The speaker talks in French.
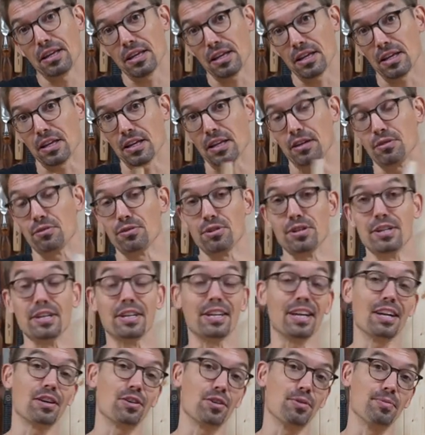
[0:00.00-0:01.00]
et aussi
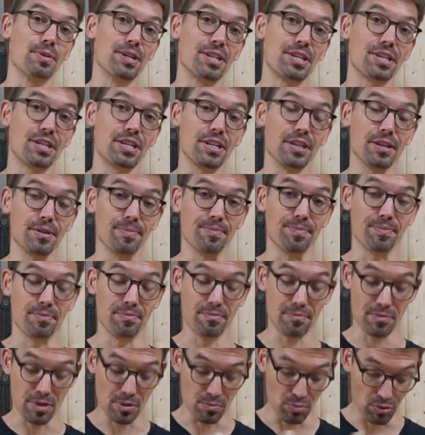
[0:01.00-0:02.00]
quelques machines.
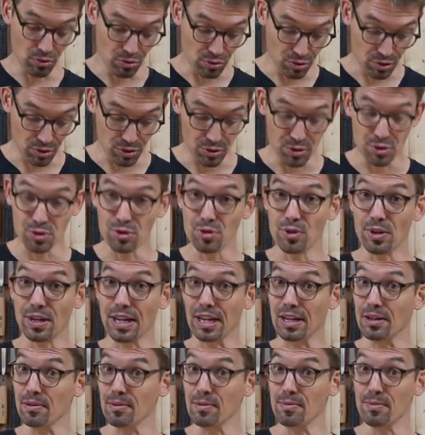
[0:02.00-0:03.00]
Mais bon, le jeu est
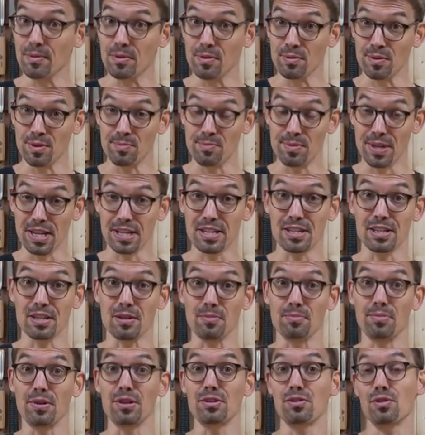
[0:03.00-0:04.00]
quand même bien
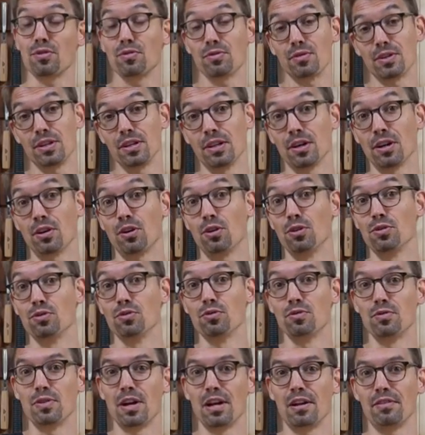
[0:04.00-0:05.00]
sympa, je trouve qu'il
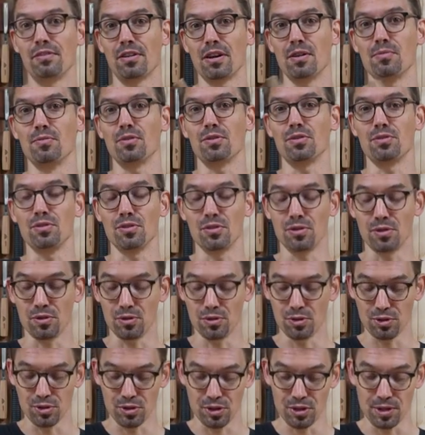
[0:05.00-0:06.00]
renouvelle vraiment
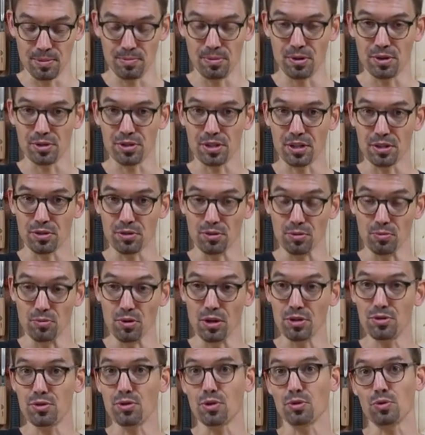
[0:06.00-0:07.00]
le, jeu des planchettes de
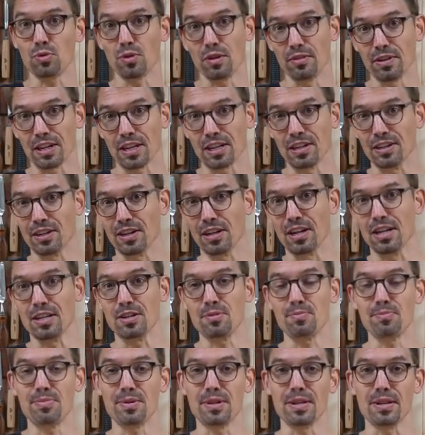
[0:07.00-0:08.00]
bois, surtout avec euh,
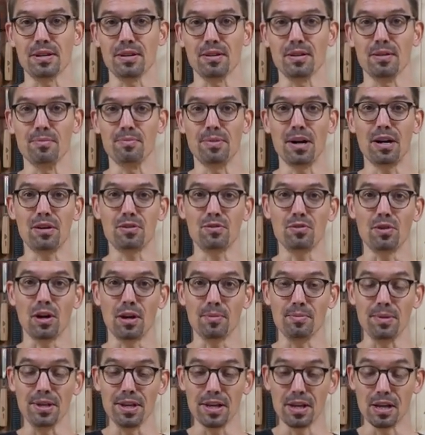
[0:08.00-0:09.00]
l'aspect euh, parcours à
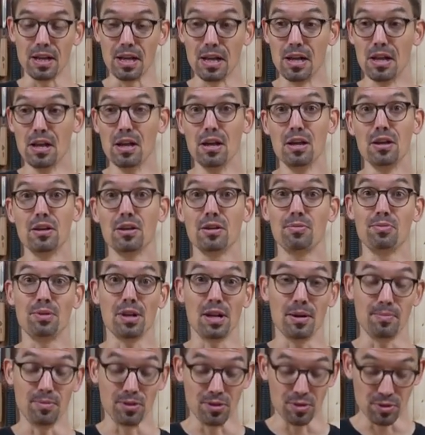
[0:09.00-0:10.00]
billes. Et puis
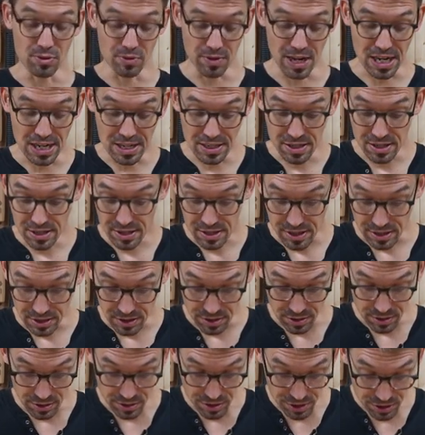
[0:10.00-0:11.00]
la bonne nouvelle, c'est
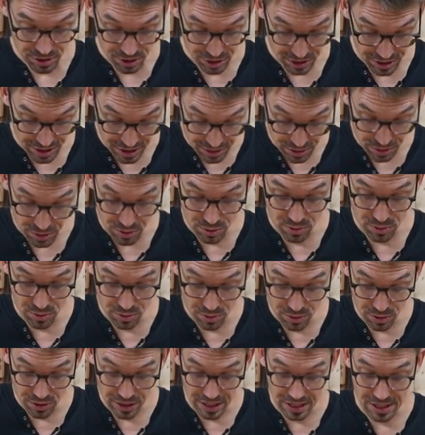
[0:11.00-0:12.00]
que j'en ai de
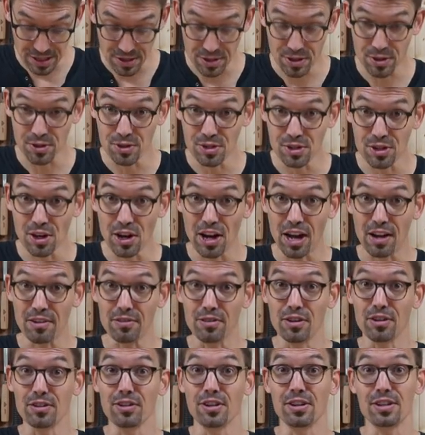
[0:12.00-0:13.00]
nouveau quelques-uns à
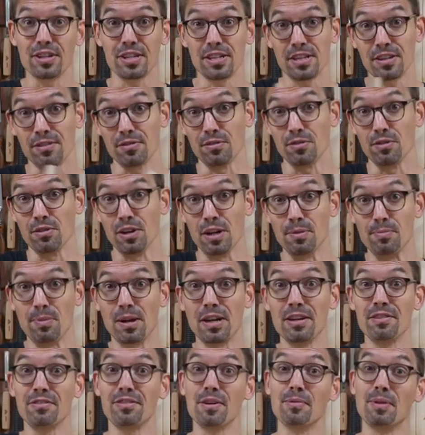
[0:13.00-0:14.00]
vendre si vous ne voulez pas
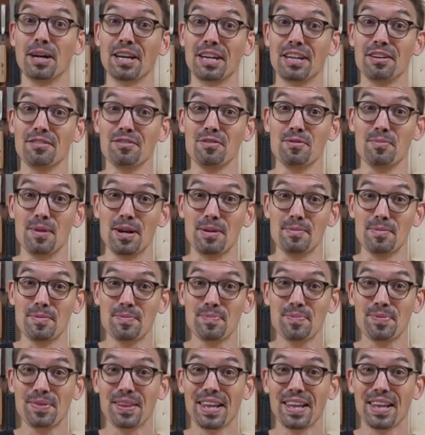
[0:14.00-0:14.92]
les fabriquer vous-même.